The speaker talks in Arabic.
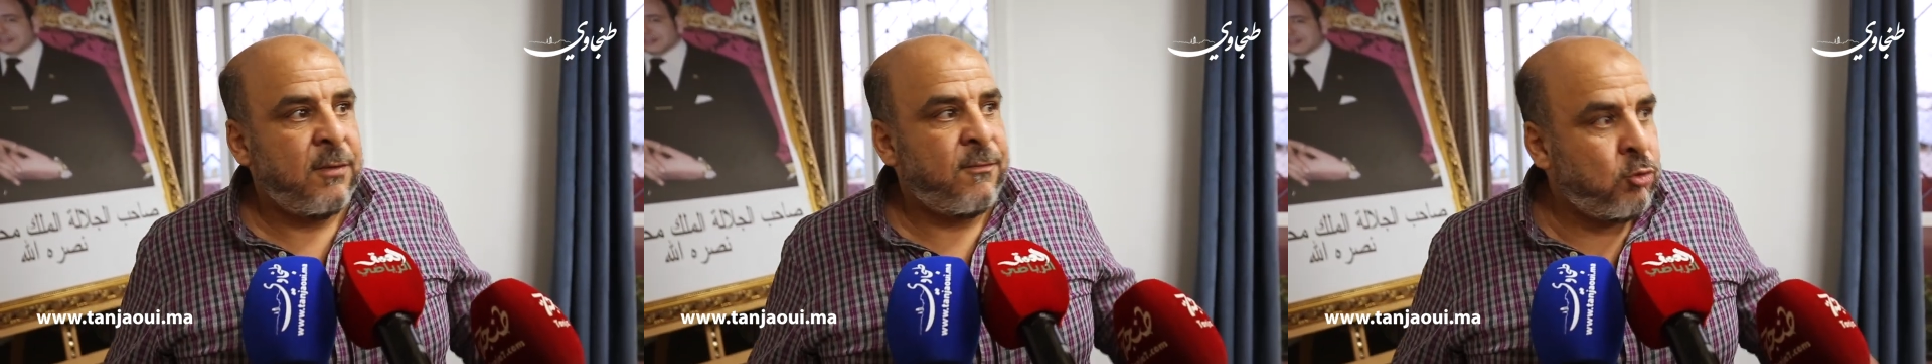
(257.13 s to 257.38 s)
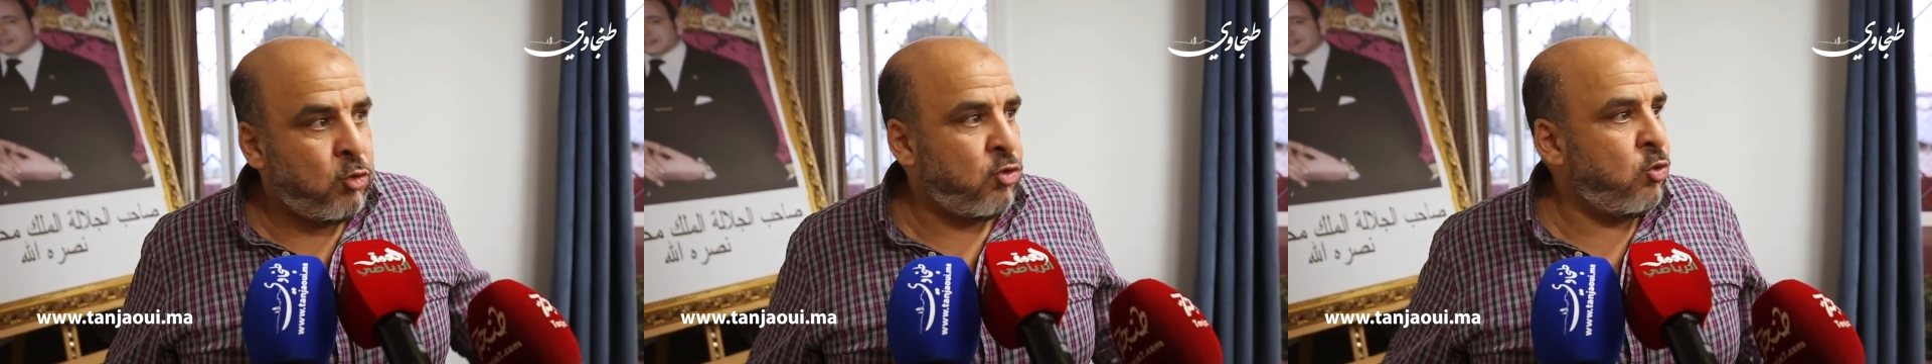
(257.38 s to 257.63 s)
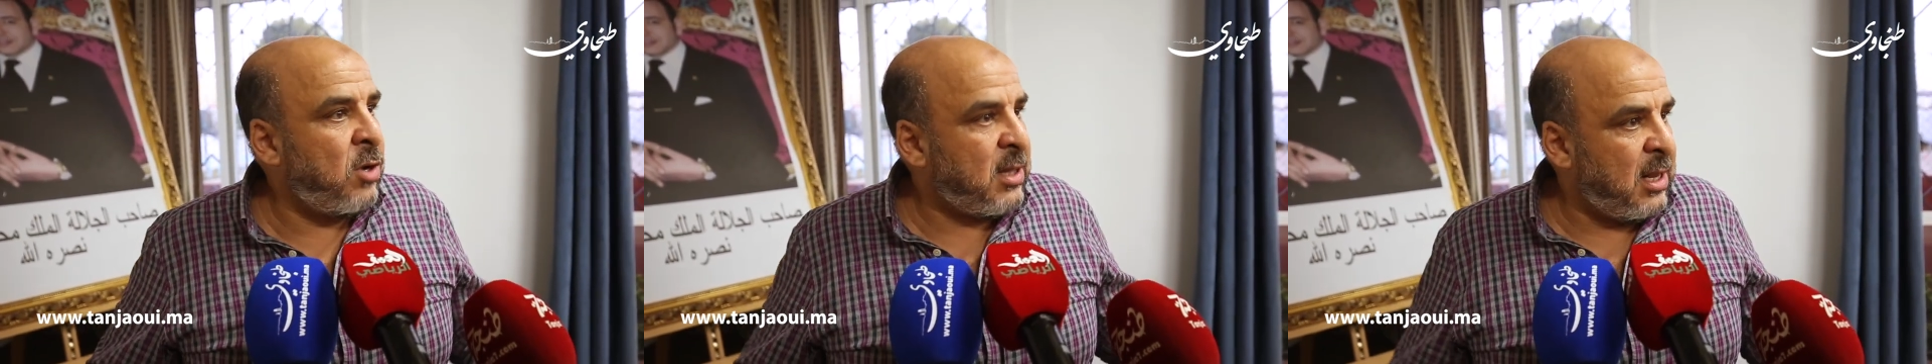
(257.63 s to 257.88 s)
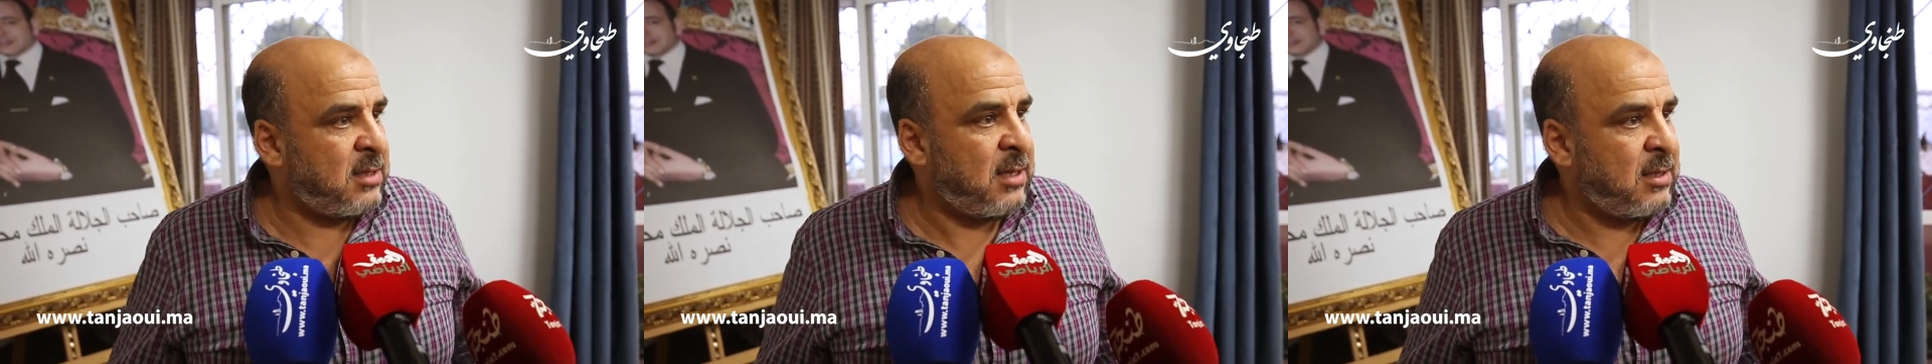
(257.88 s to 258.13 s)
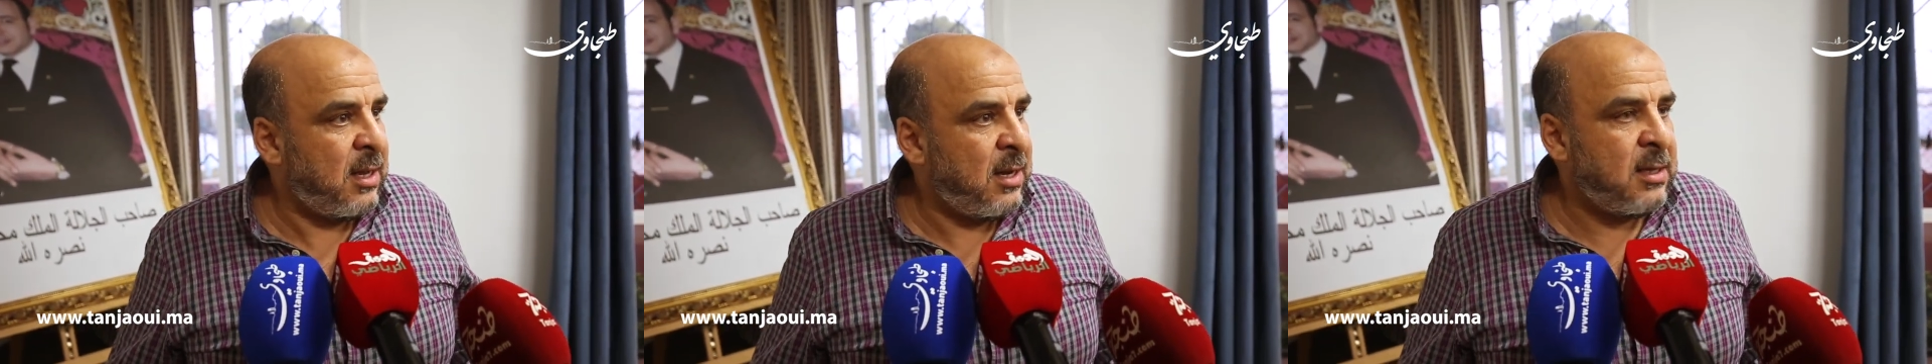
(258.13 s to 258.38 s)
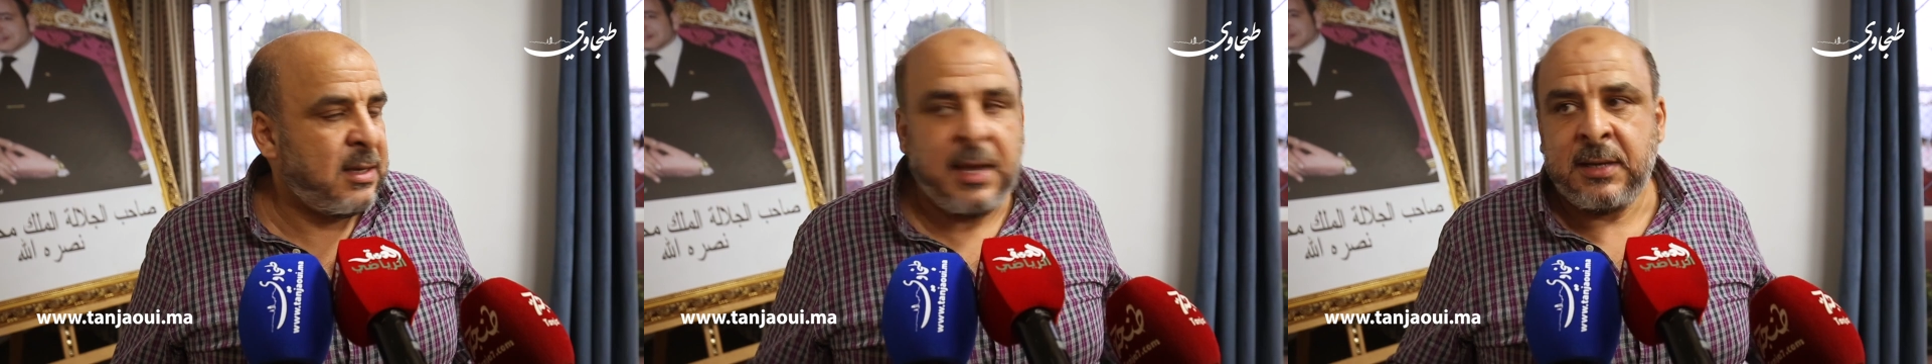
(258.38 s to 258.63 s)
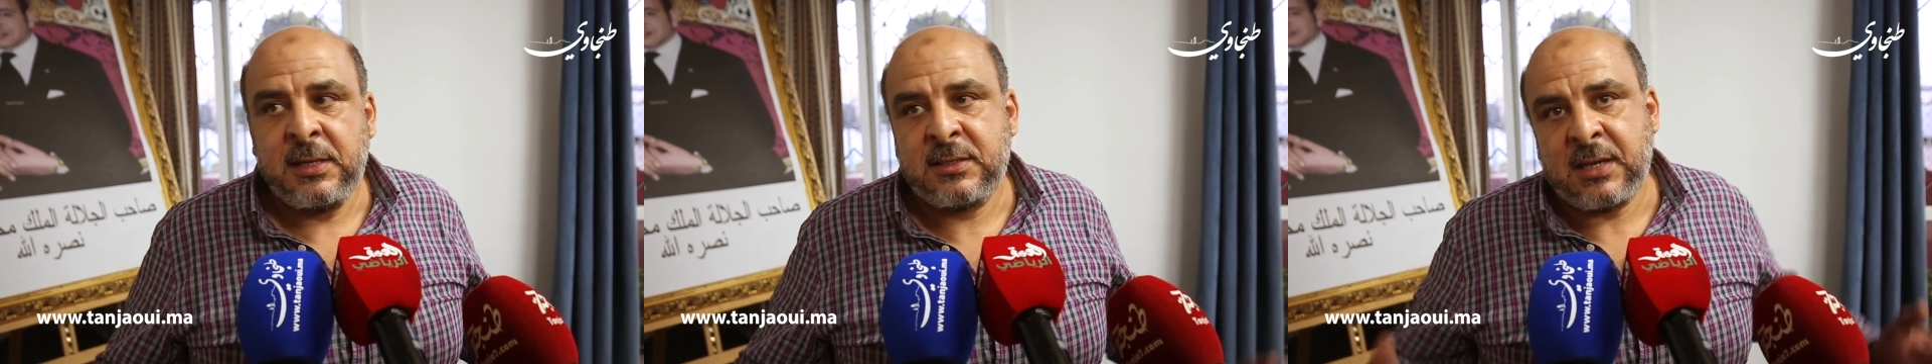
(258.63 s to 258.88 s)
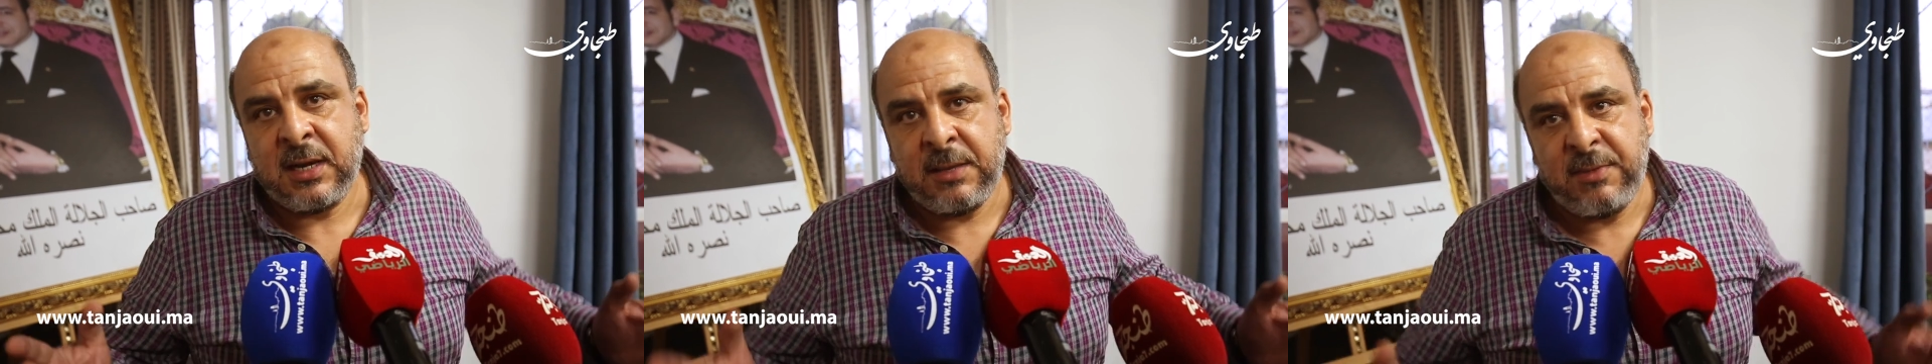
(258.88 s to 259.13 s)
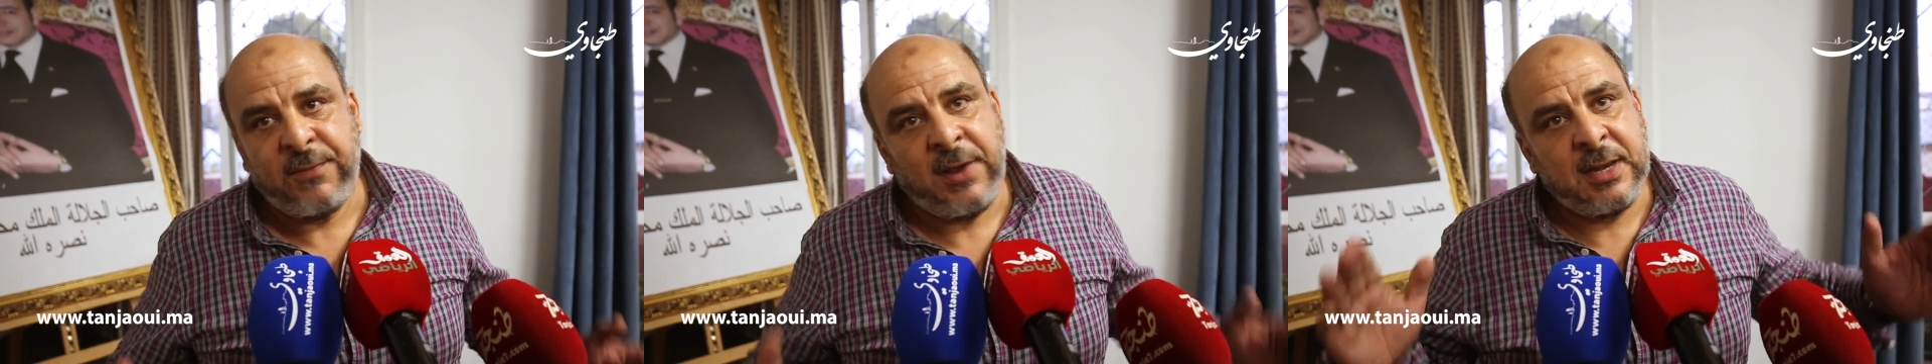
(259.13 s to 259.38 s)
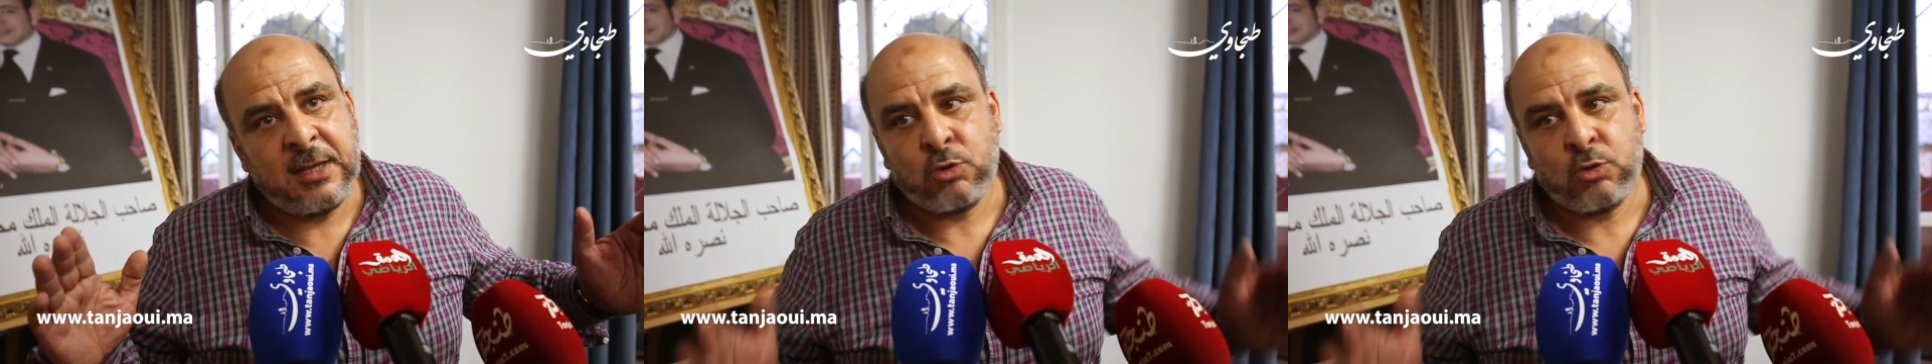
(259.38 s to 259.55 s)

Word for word: في جوج ولا ثلاثه ديال هذيك يعني تقريبا بحال